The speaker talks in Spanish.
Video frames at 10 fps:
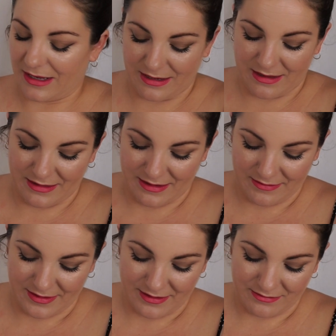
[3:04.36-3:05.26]
nada de la
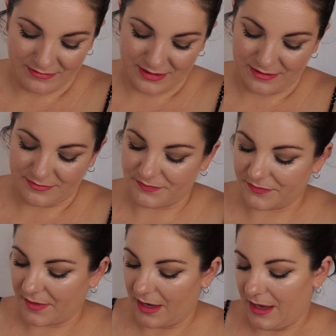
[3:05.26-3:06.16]
verdad,
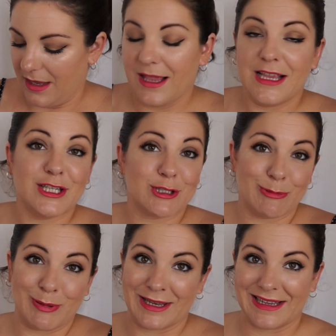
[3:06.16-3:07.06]
es
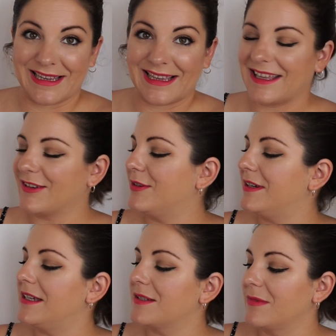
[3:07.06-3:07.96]
súper
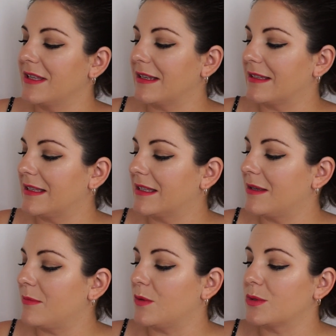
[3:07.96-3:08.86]
ligero, es muy
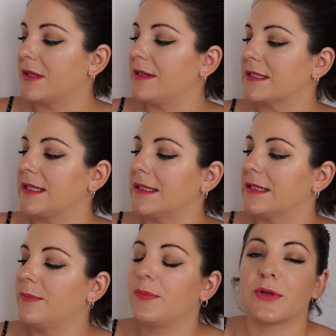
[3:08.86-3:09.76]
hidratante, me gusta
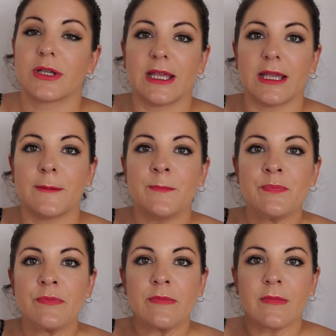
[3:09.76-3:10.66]
bastante porque
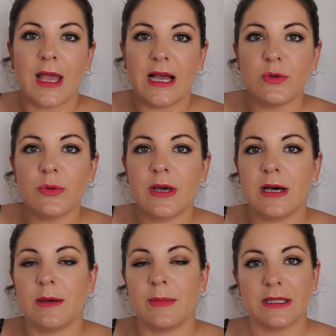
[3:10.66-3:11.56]

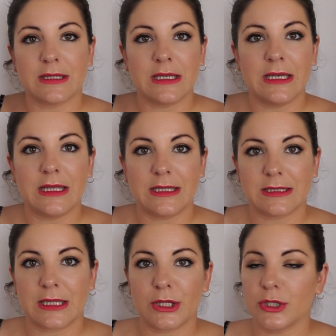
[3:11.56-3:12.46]
ayuda a mantener la
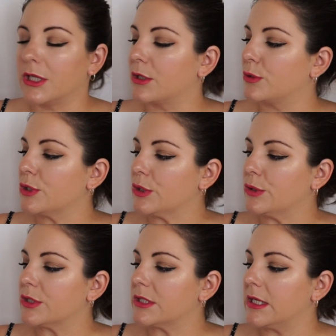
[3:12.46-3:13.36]
hidratación del
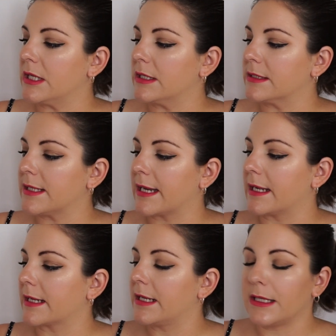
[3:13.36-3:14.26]
rostro sin
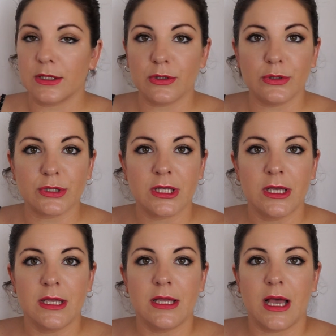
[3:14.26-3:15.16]
sacar granitos.
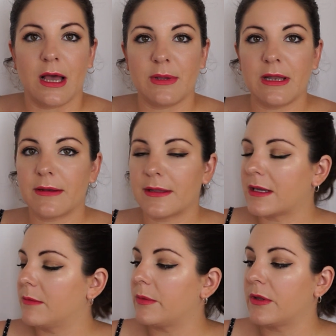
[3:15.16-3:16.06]
A mí la
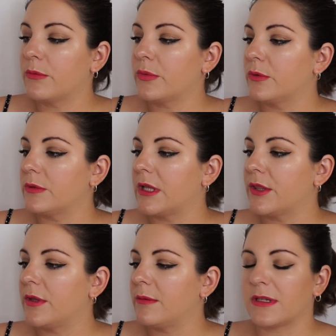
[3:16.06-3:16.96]
verdad que me parece un
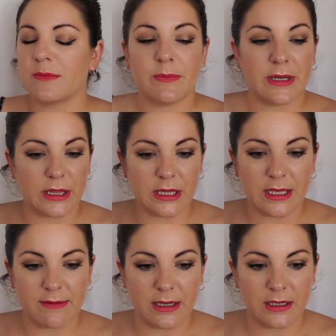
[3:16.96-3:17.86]
productazo, además me parece
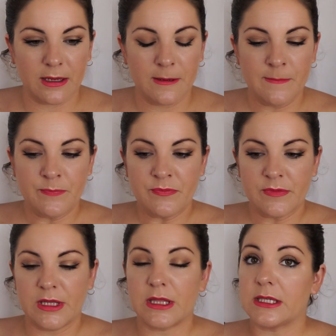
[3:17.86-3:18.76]
que vale
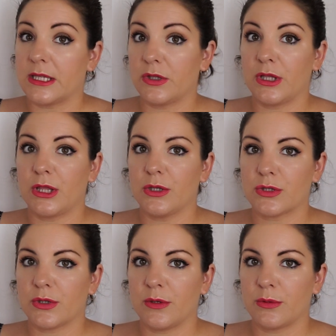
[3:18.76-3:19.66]
17
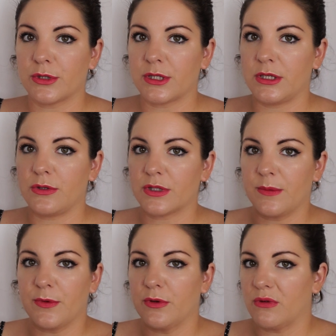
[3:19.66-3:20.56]
18 euros y yo
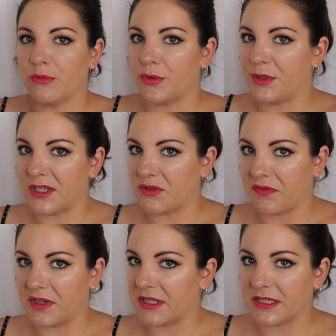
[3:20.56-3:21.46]
siempre lo compro en las
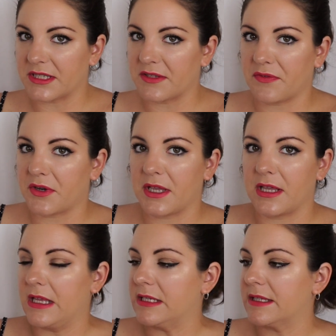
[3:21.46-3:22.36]
ofertas de Sephora
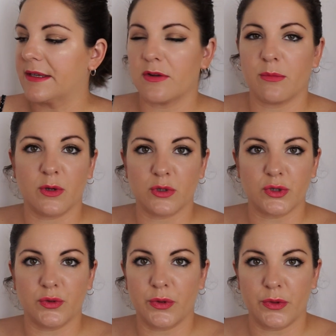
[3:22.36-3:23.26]
y este creo que me
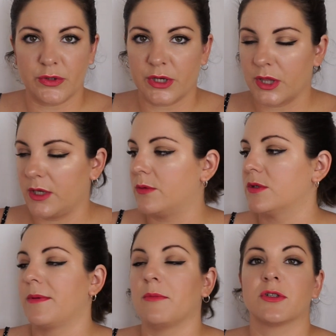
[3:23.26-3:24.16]
costó 12 o 13
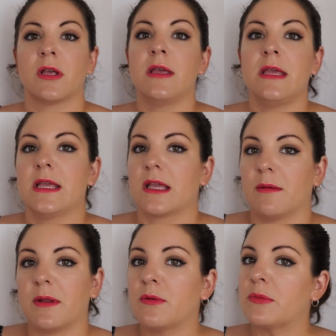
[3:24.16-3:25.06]
euros, vamos. Que
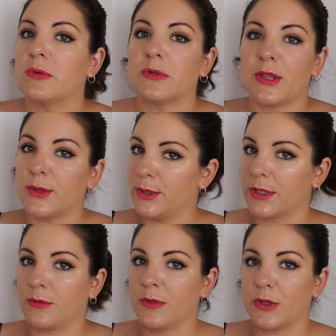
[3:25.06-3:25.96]
me parece un productazo, lo
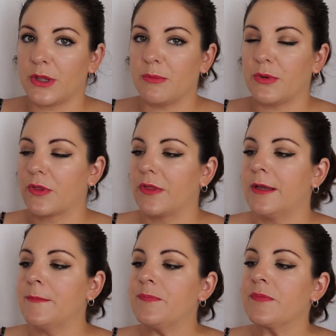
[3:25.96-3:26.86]
recomiendo
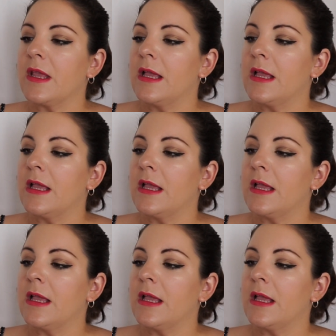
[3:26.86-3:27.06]
100%